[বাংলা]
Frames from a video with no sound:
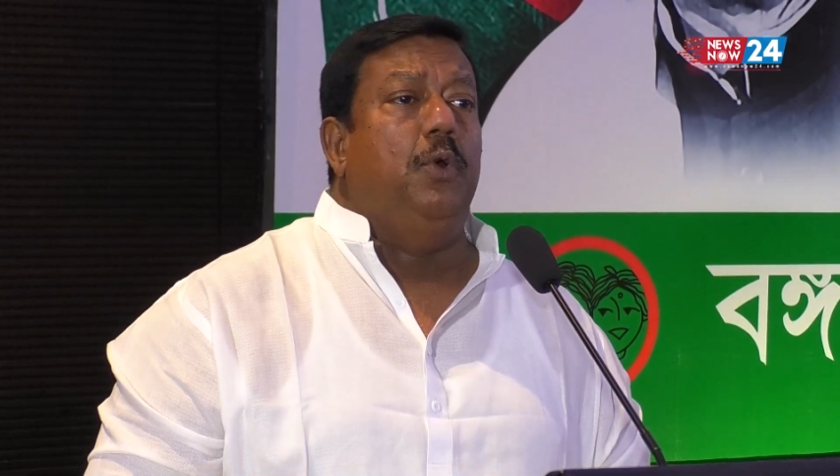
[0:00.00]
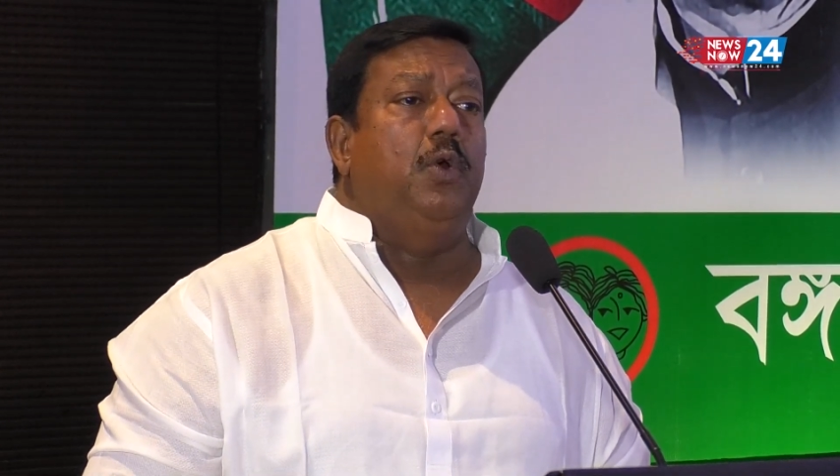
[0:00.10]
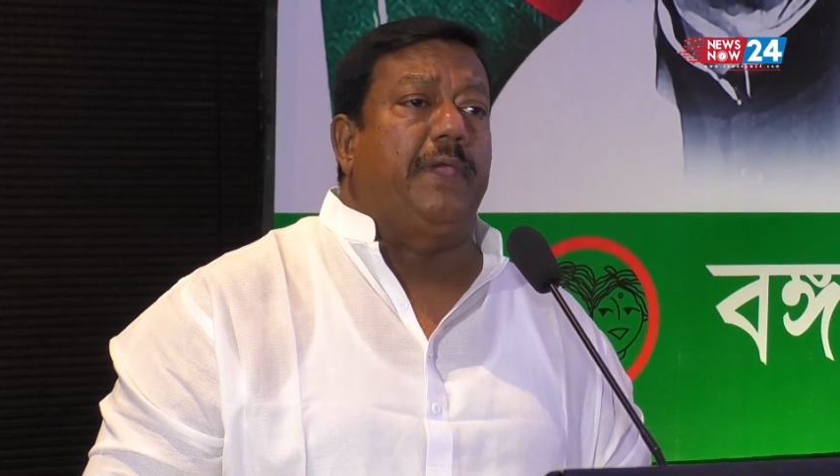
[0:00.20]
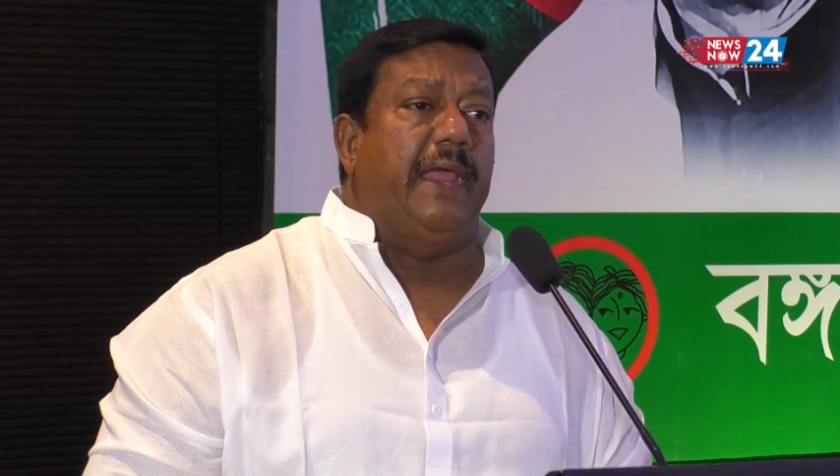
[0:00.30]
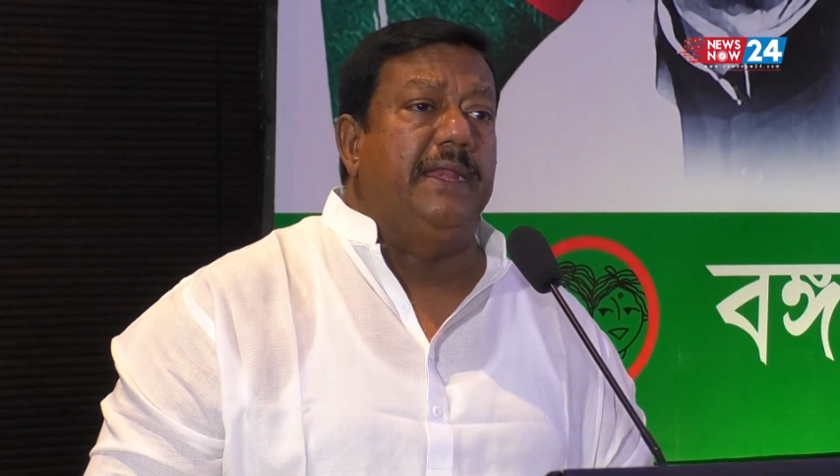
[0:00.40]

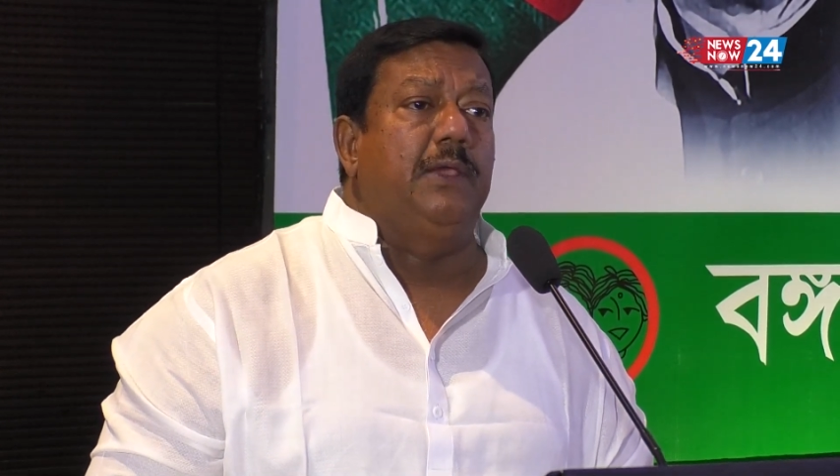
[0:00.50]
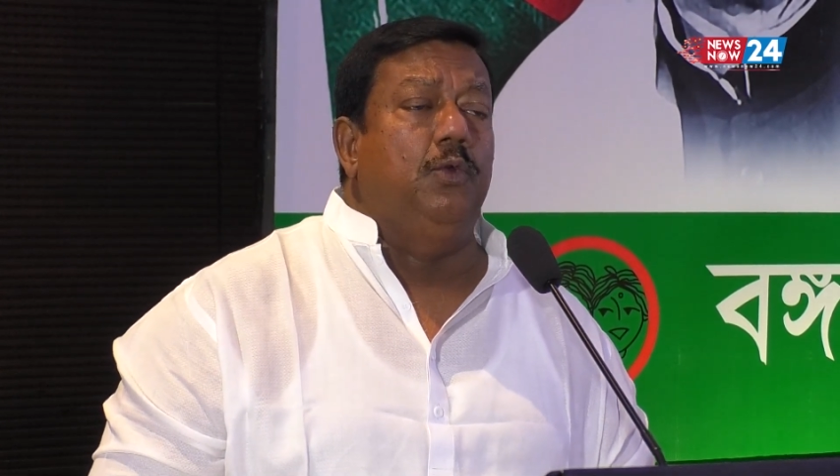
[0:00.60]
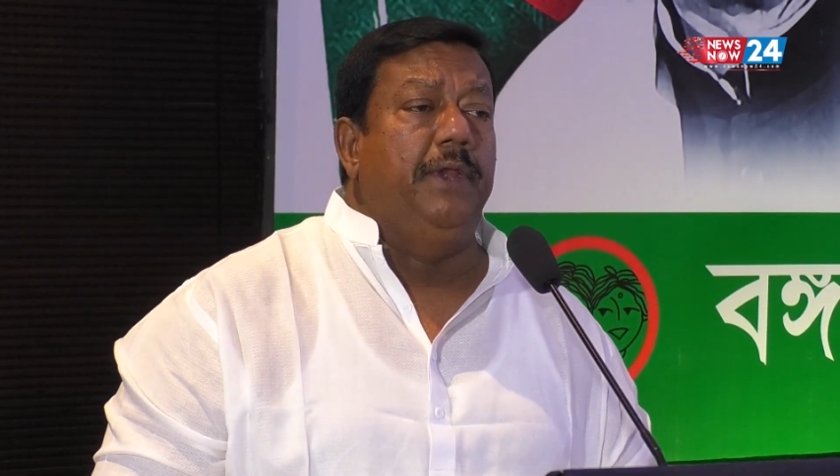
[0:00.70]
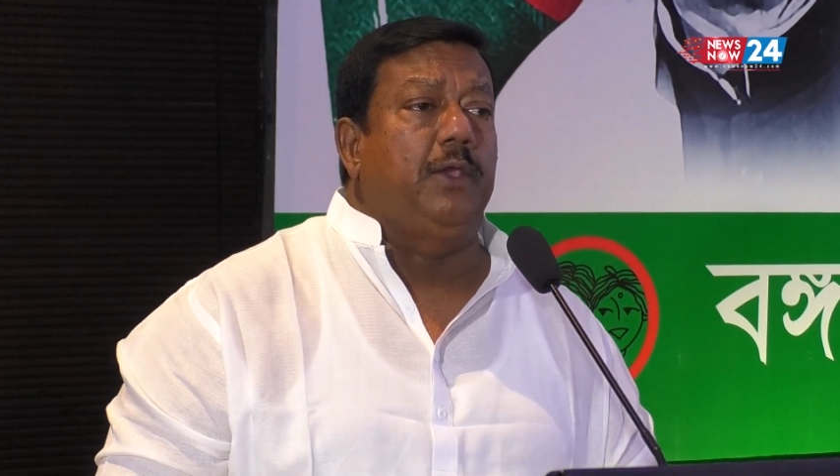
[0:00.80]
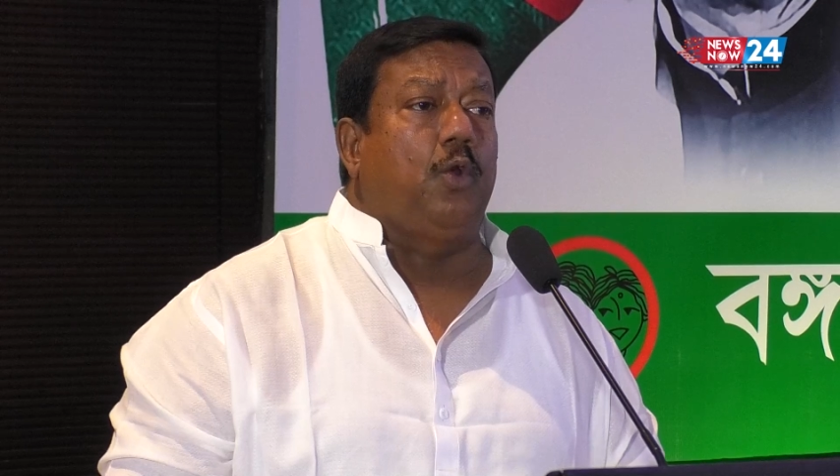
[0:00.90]
প্রশ্ন
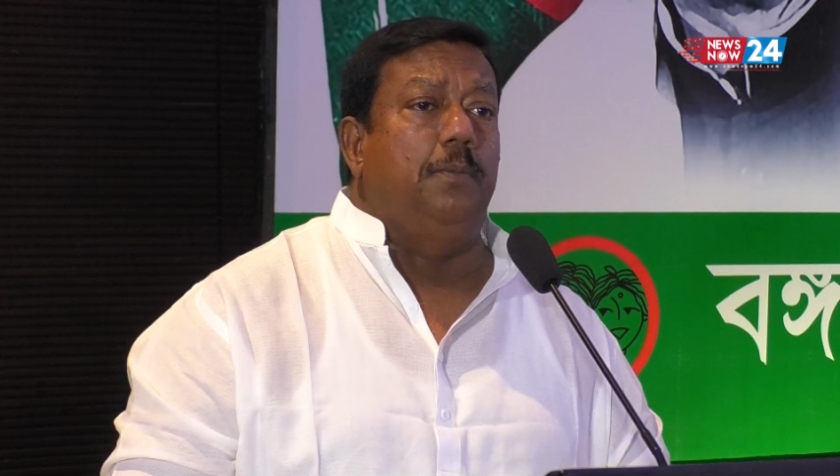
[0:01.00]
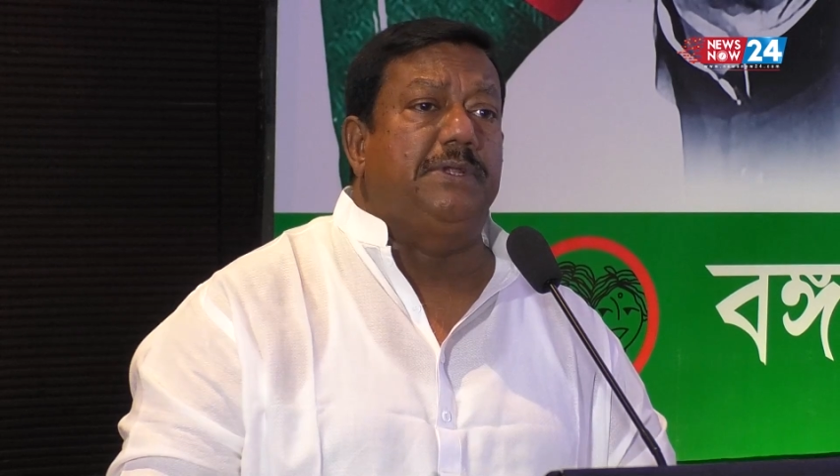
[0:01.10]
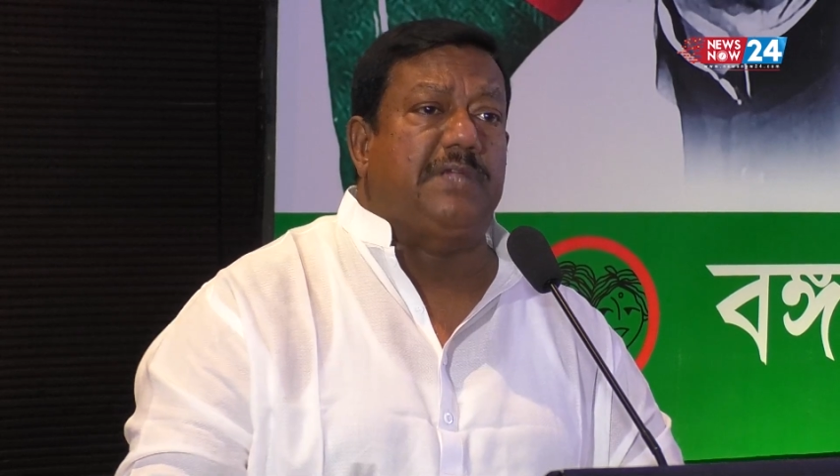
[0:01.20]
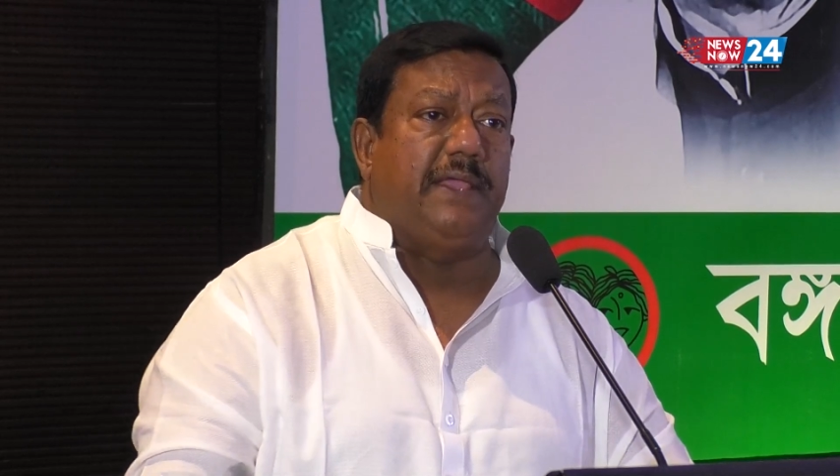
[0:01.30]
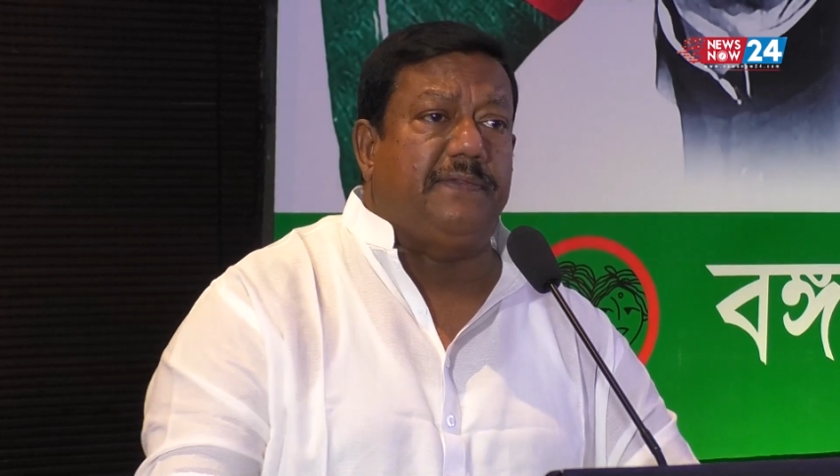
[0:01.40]
করার সুরেই
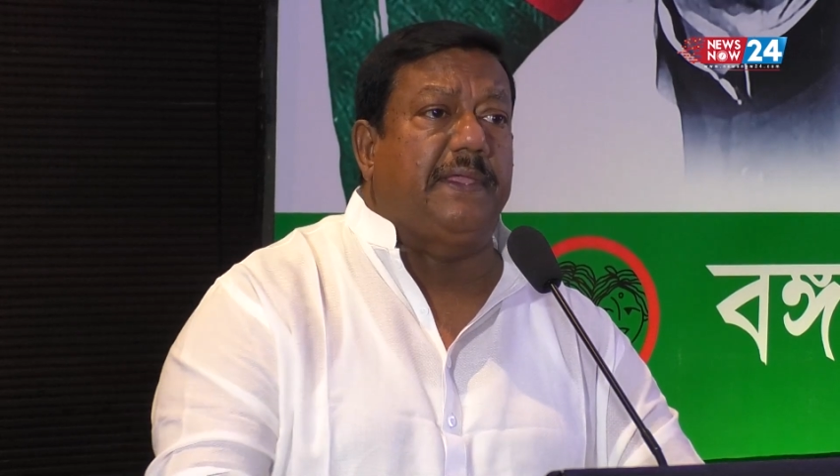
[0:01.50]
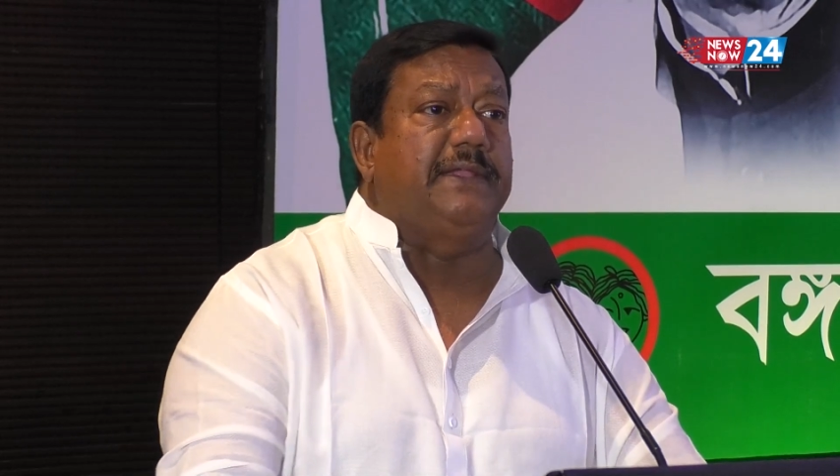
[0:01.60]
বলেন